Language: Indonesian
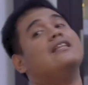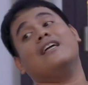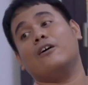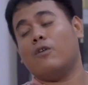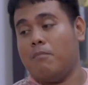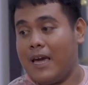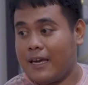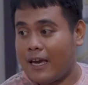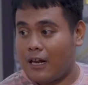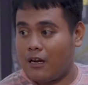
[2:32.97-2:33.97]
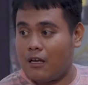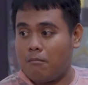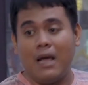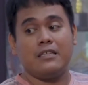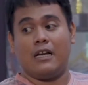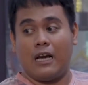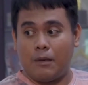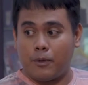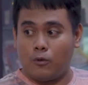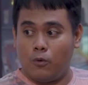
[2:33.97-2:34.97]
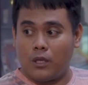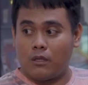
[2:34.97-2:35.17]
Ya nanti kan aku ke bengkel. masalah nggak gak dapat